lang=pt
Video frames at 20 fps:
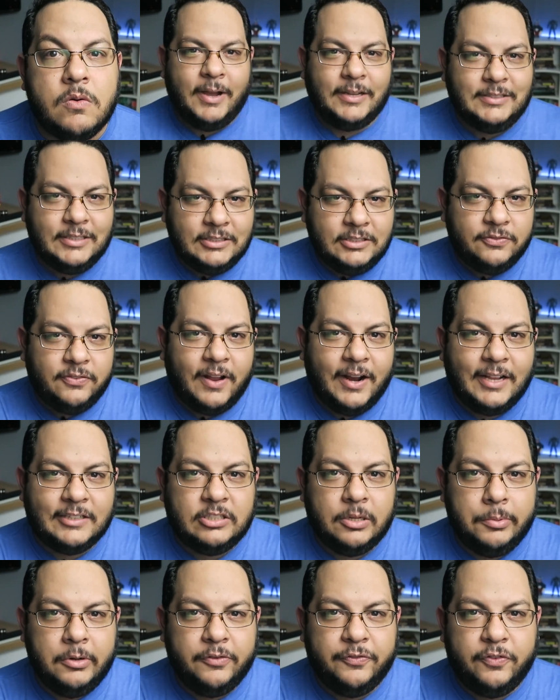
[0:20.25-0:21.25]
Mas antes de falar
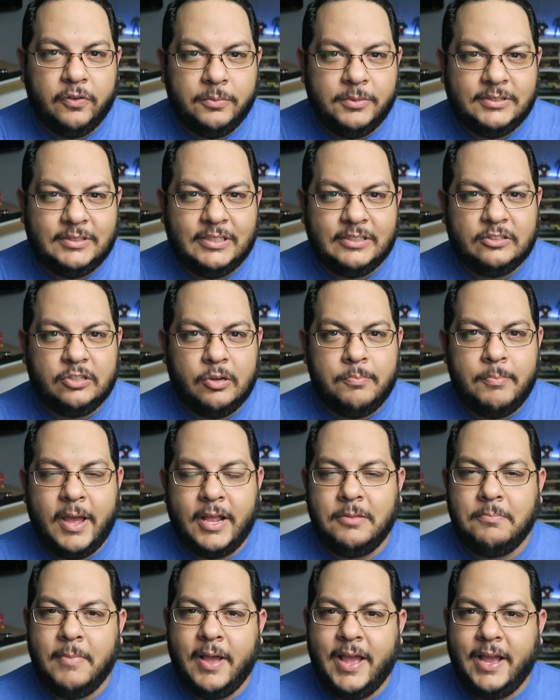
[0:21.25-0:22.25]
sobre o filme em si, sobre
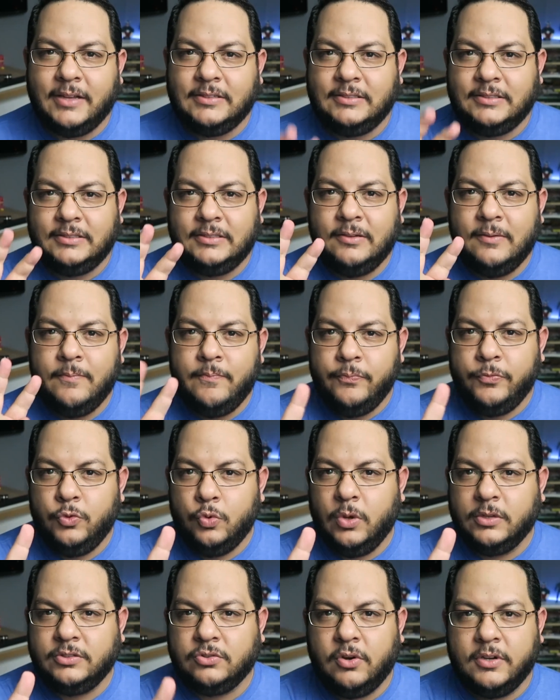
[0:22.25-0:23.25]
Mad Max,
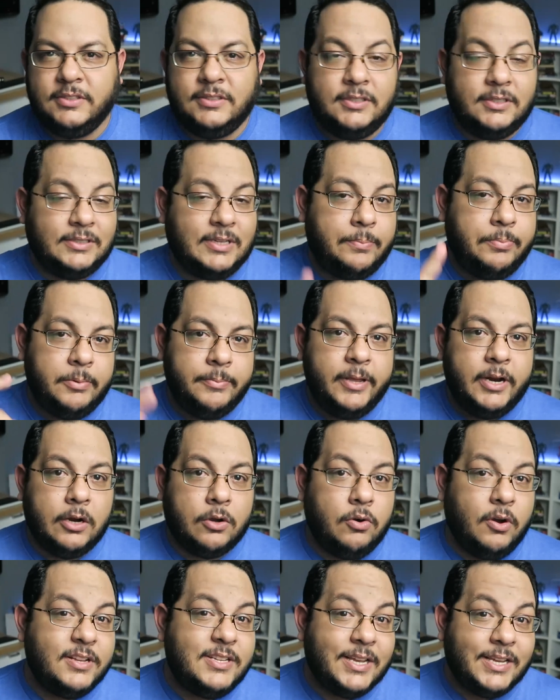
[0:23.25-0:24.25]
duas coisinhas. A primeira
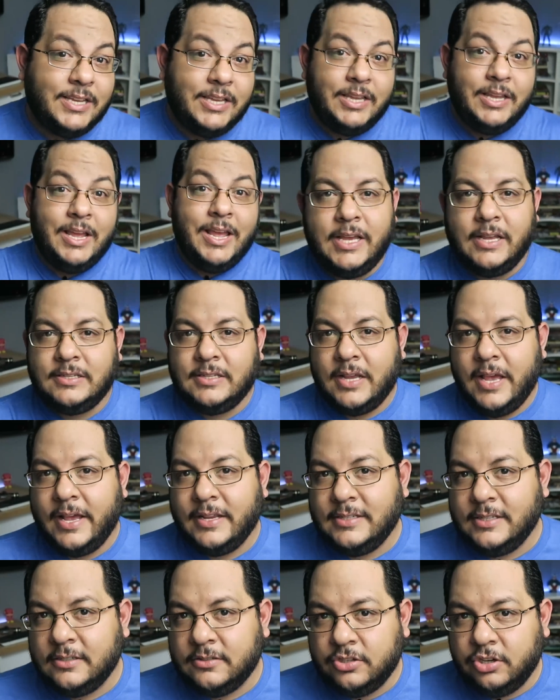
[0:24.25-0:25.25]
coisa é que, que essa
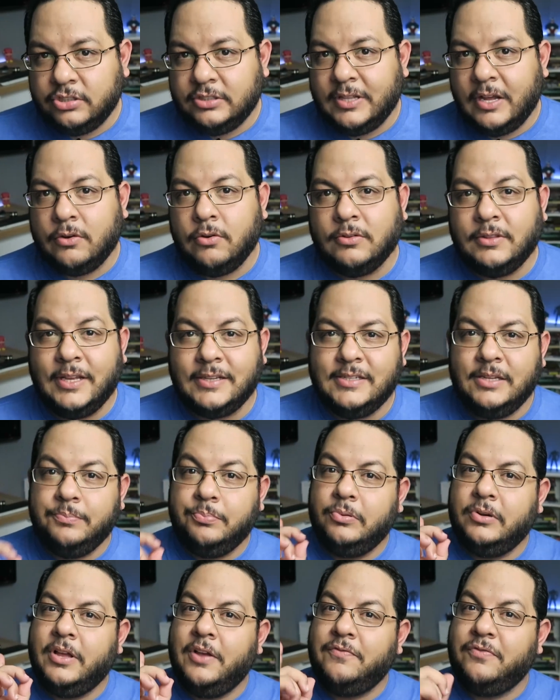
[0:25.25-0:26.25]
resenha só está acontecendo
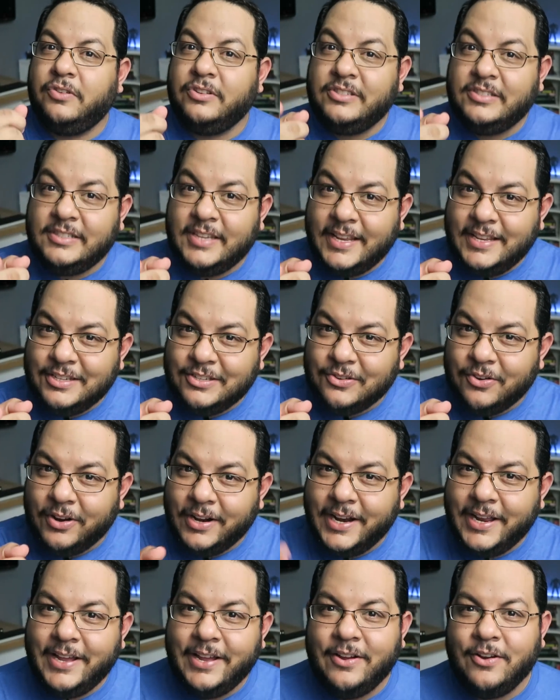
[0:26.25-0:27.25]
porque você
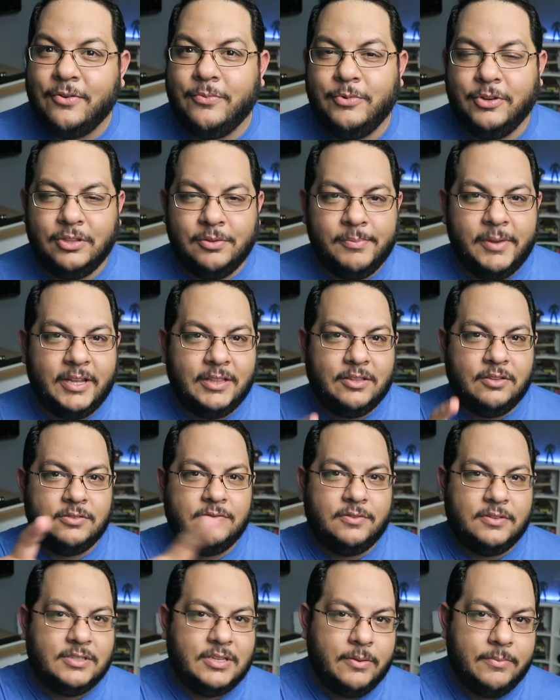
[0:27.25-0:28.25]
escolheu. Muito bem, então se
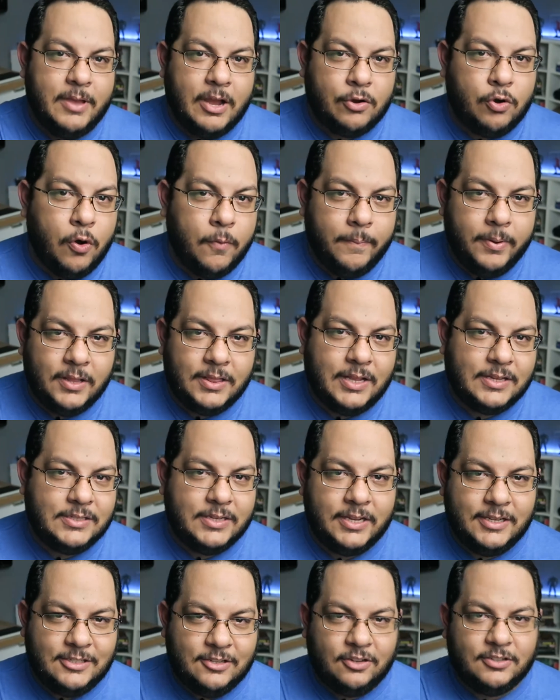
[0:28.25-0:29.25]
você me acompanha nas
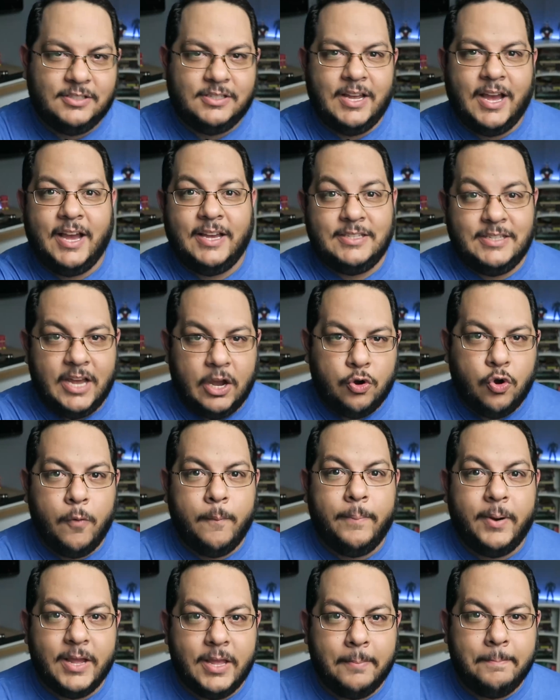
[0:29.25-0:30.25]
redes sociais e
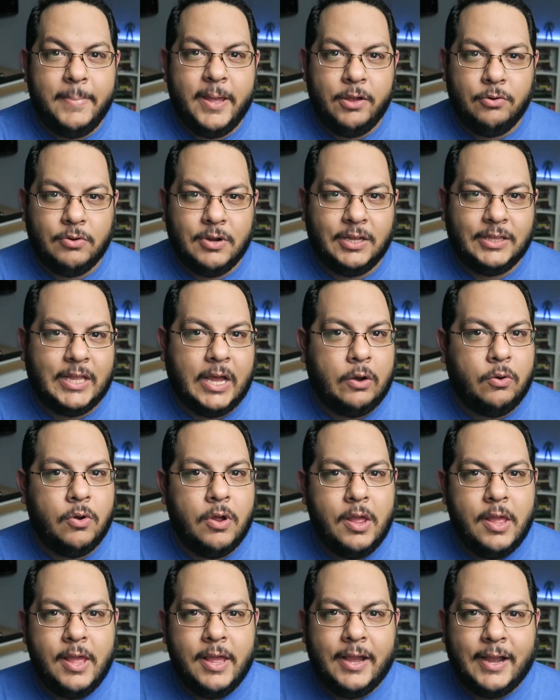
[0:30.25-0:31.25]
acompanha bem o canal,
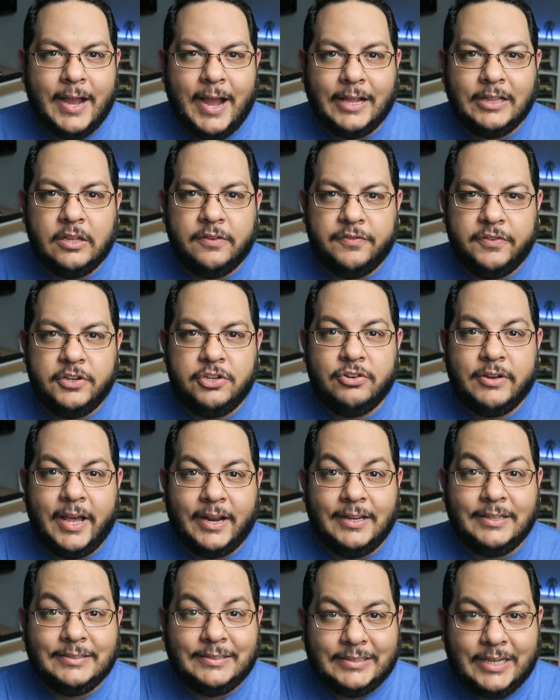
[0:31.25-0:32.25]
cada vídeo que é
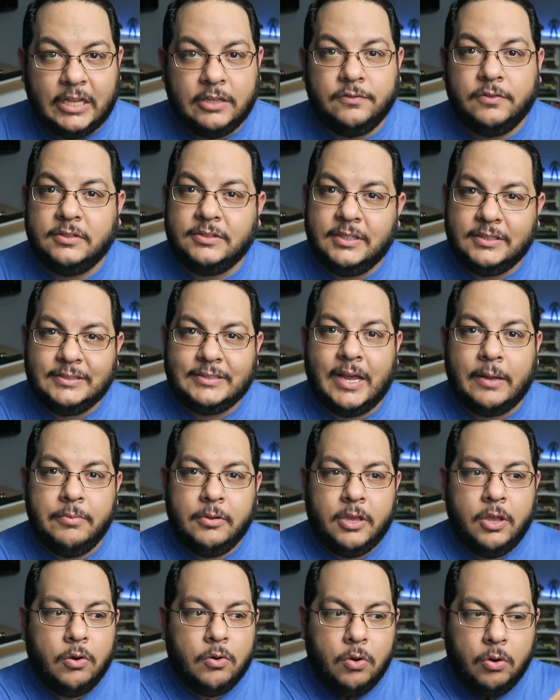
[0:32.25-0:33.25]
lançado, você sabe
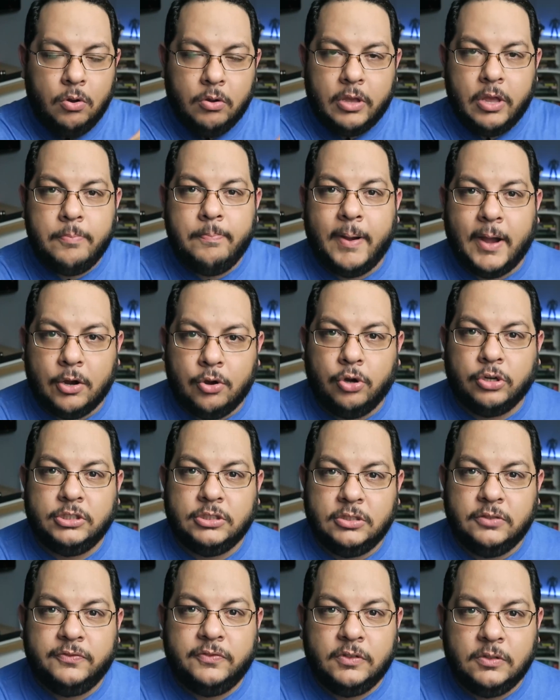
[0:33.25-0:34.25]
que eu coloquei pacote
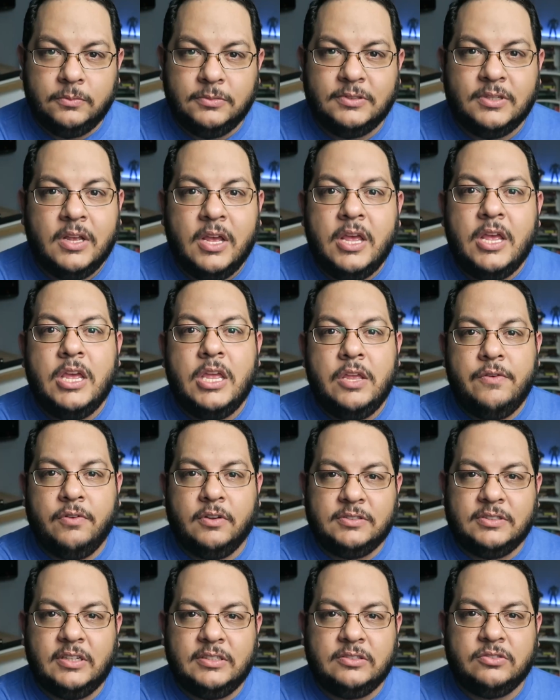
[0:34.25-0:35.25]
de filmes e
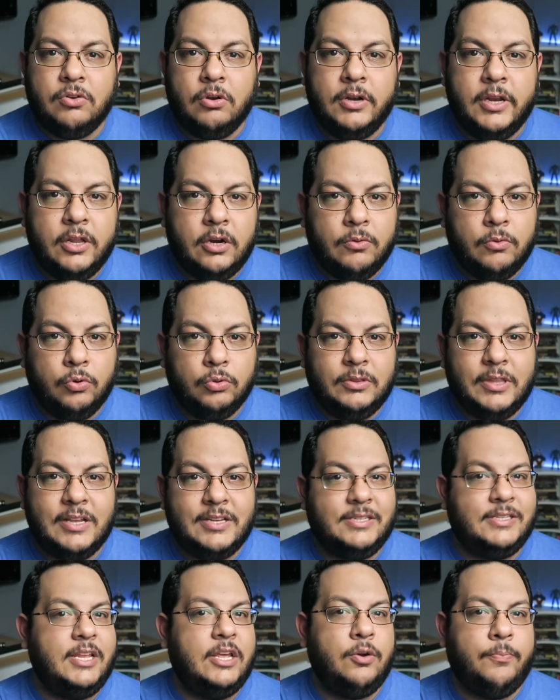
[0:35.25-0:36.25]
vocês escolheram o
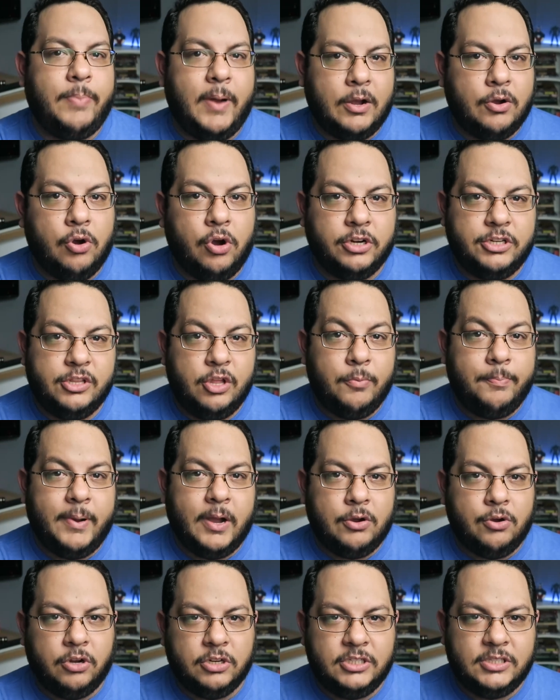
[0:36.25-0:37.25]
terceiro pacote, né? O
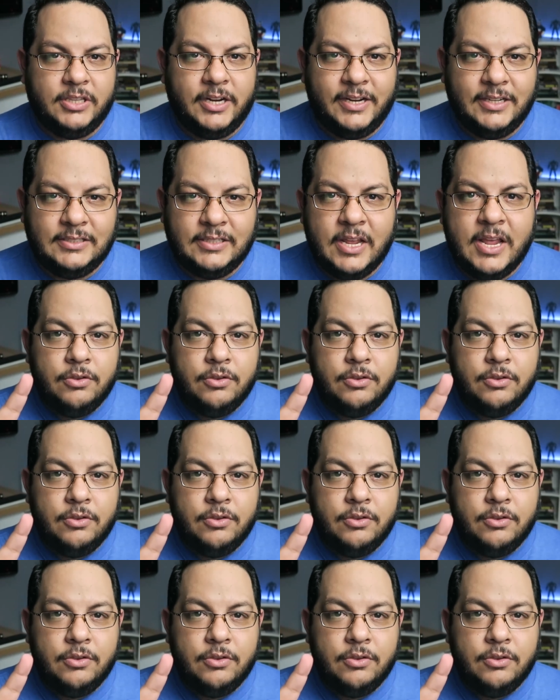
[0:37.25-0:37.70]
pacote 3.